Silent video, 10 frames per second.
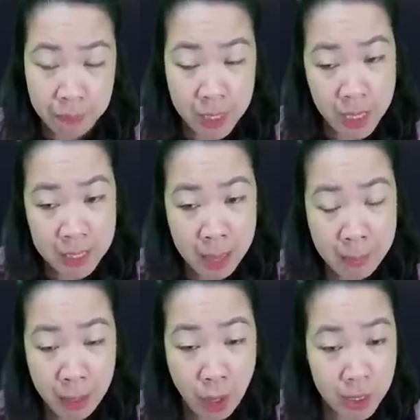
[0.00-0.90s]
Thì ra
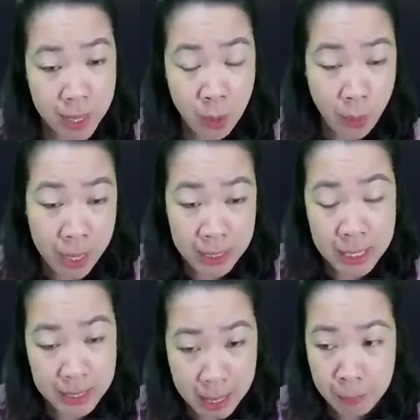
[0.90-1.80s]
bà còn gieo quẻ
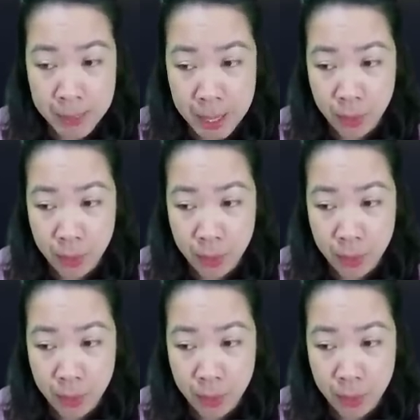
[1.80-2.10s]
xin xăm sao?